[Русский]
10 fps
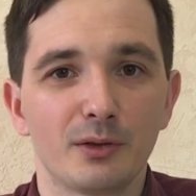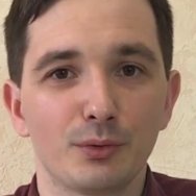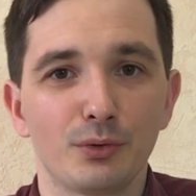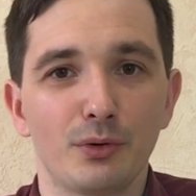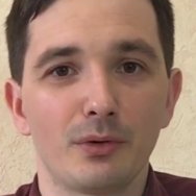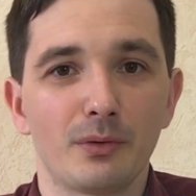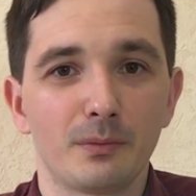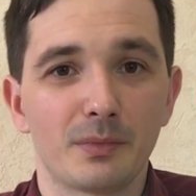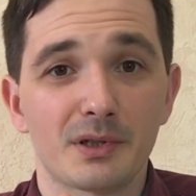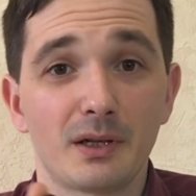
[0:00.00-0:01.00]
но
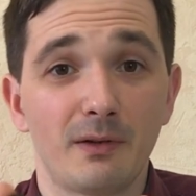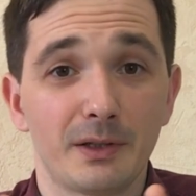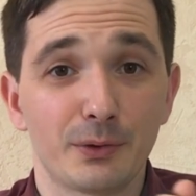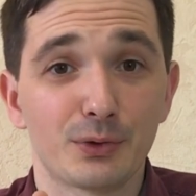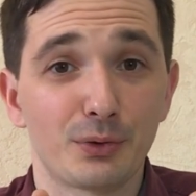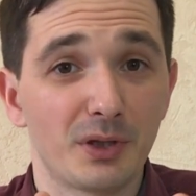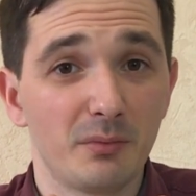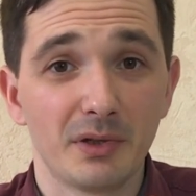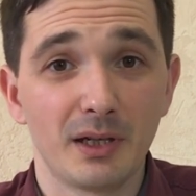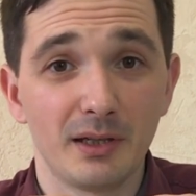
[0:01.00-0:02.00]
разговаривал с
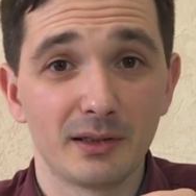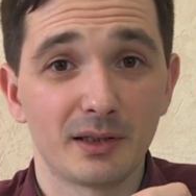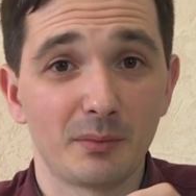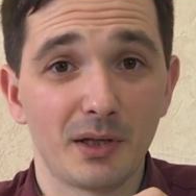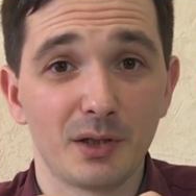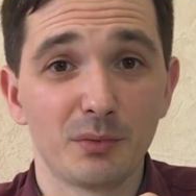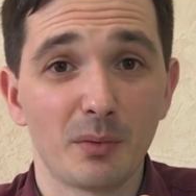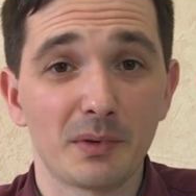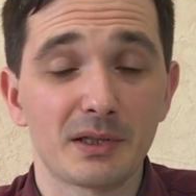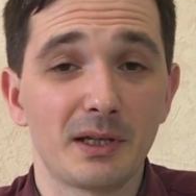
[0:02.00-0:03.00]
другими клиентами, они меня
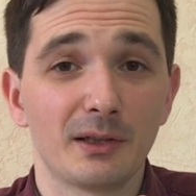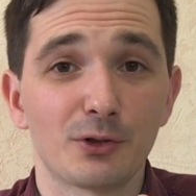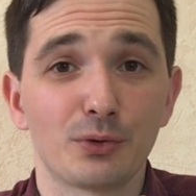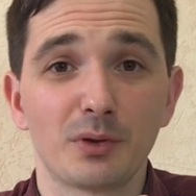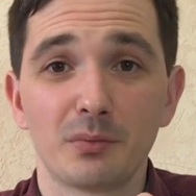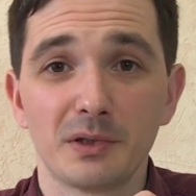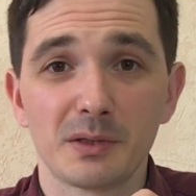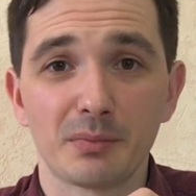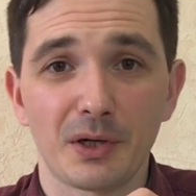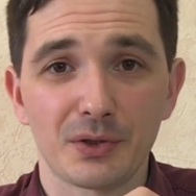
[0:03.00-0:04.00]
постоянно что-то
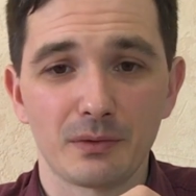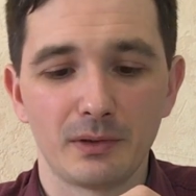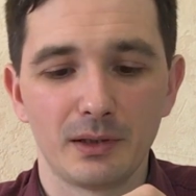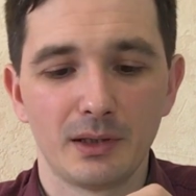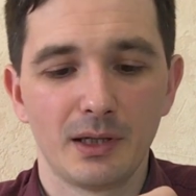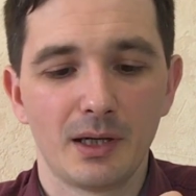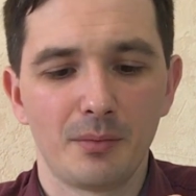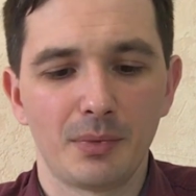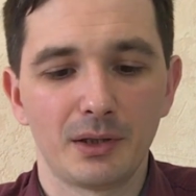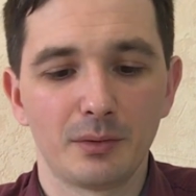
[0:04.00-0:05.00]
переспрашивали.
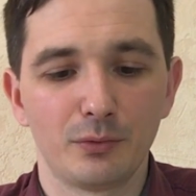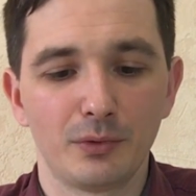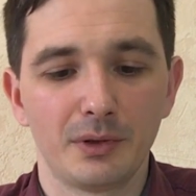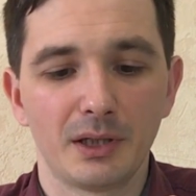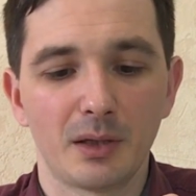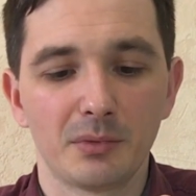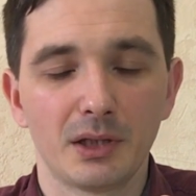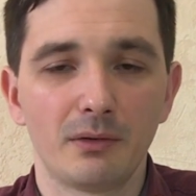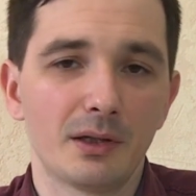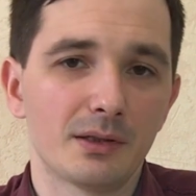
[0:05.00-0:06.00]
Поэтому
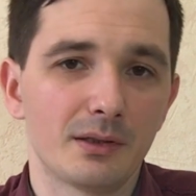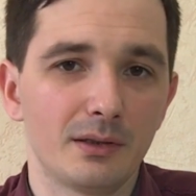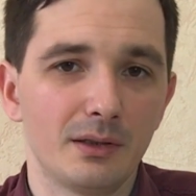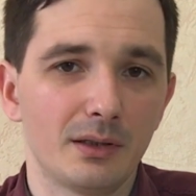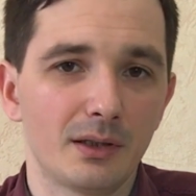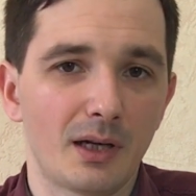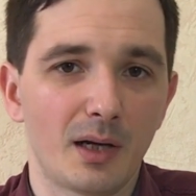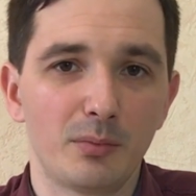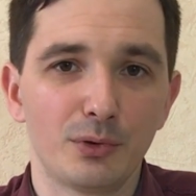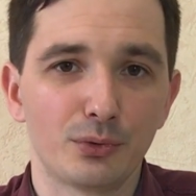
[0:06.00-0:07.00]
рекомендовать их
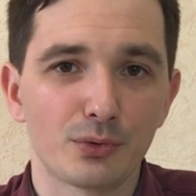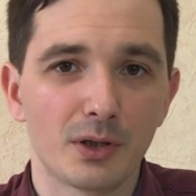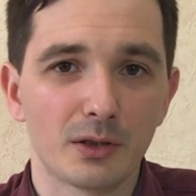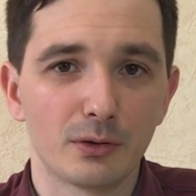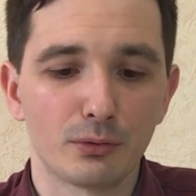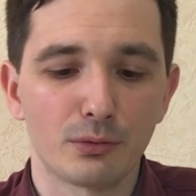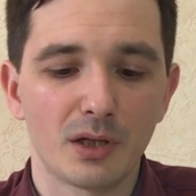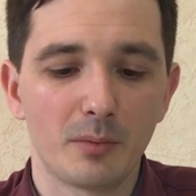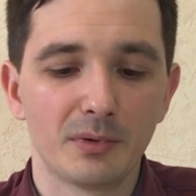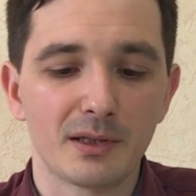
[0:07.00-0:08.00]
как Bluetooth гарнитуру
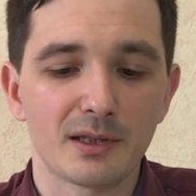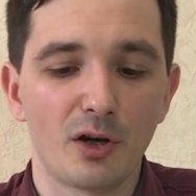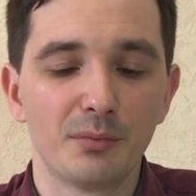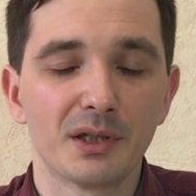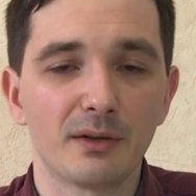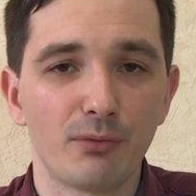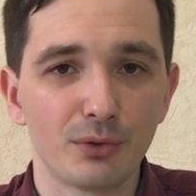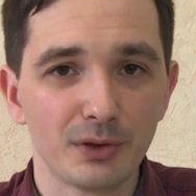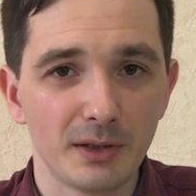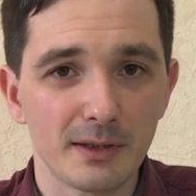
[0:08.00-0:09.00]
я бы не стал.
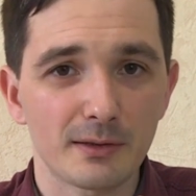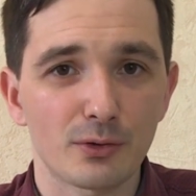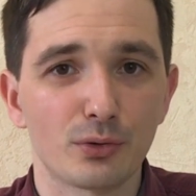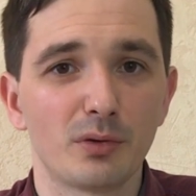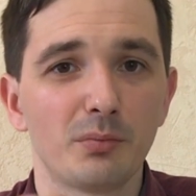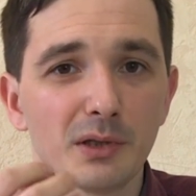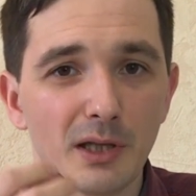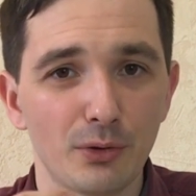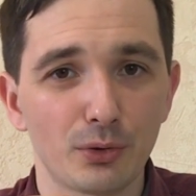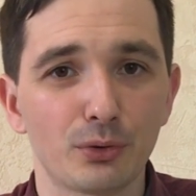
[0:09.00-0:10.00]
Микрофон есть, что-то
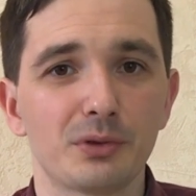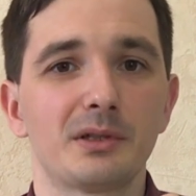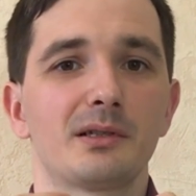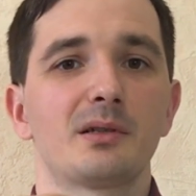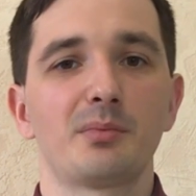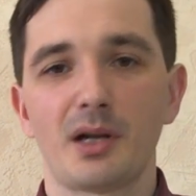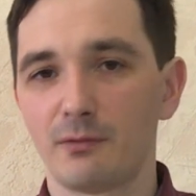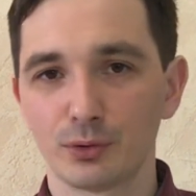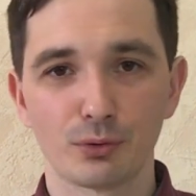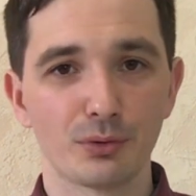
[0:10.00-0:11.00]
передает, то есть если прям
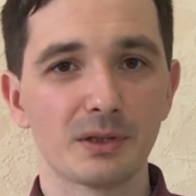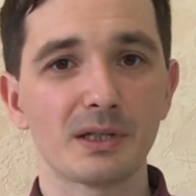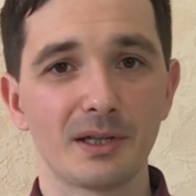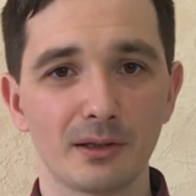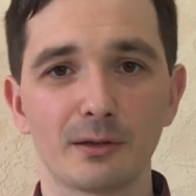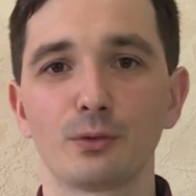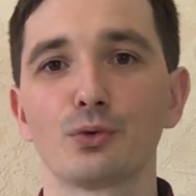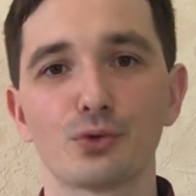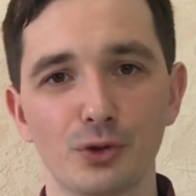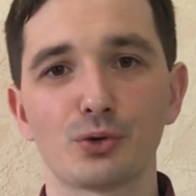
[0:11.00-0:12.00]
вот руки заняты, но
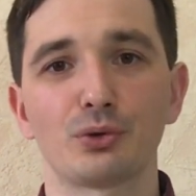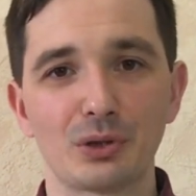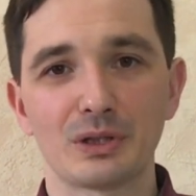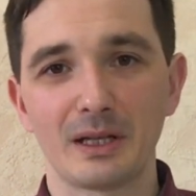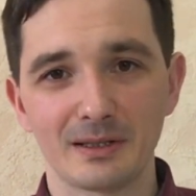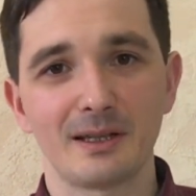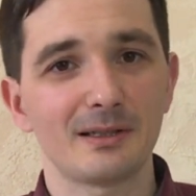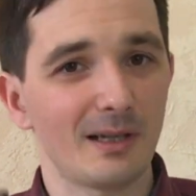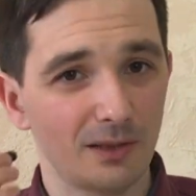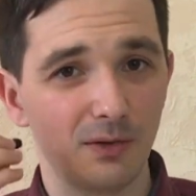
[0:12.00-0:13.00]
нужно что-то
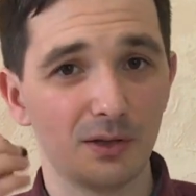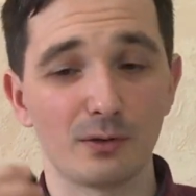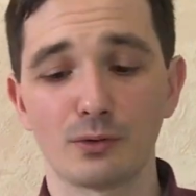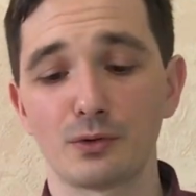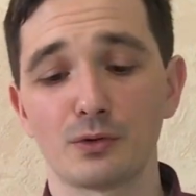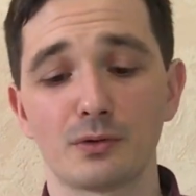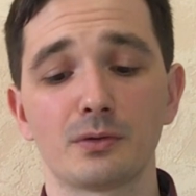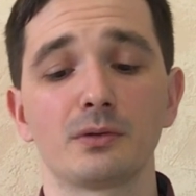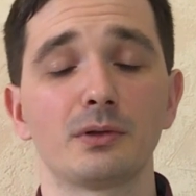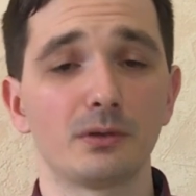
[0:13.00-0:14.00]
сказать и ответить, то есть
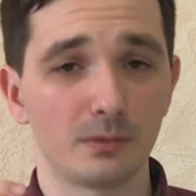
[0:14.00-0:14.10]
э,